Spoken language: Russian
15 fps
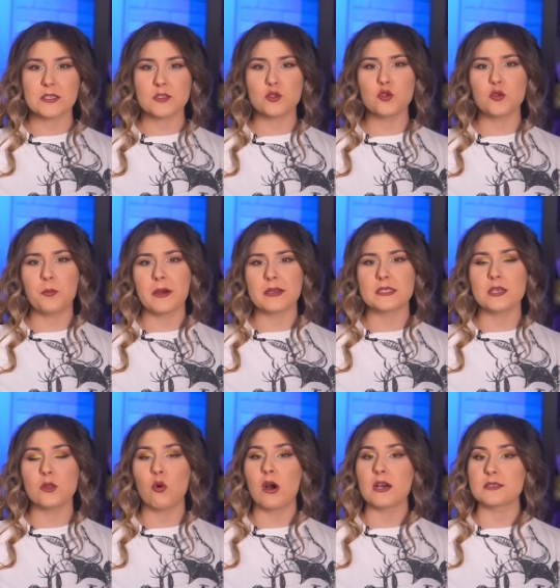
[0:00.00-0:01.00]
Суд по
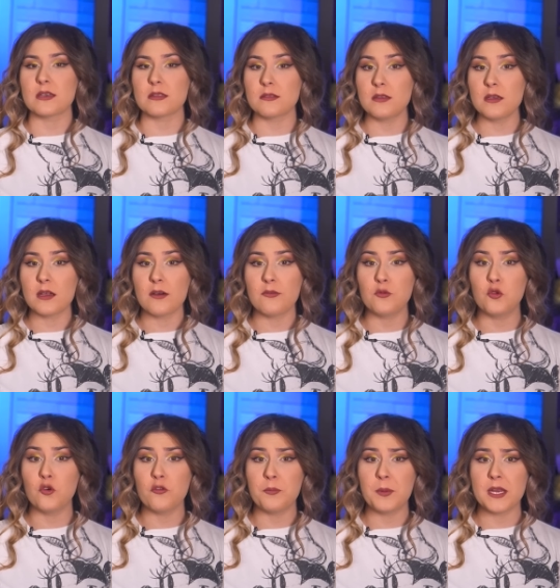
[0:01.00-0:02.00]
делу Азатыка
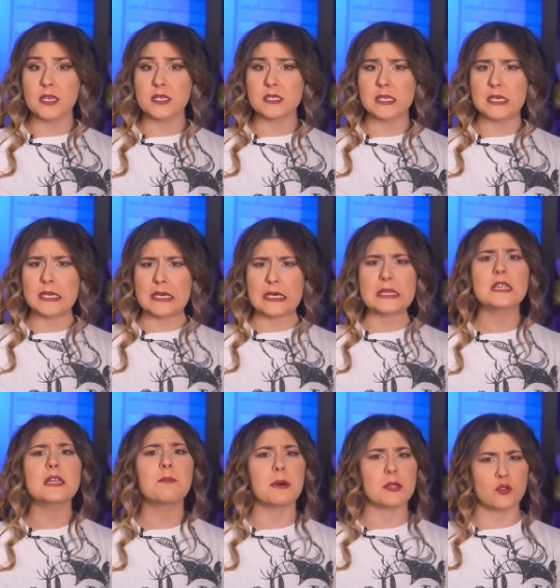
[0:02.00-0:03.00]
вновь перенесли
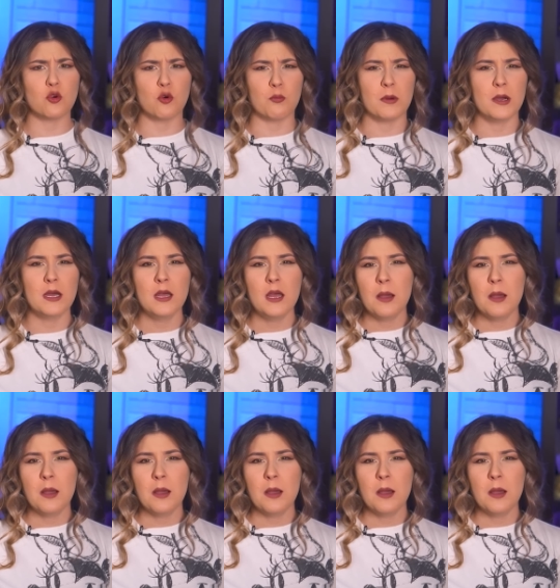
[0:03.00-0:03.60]
на потом.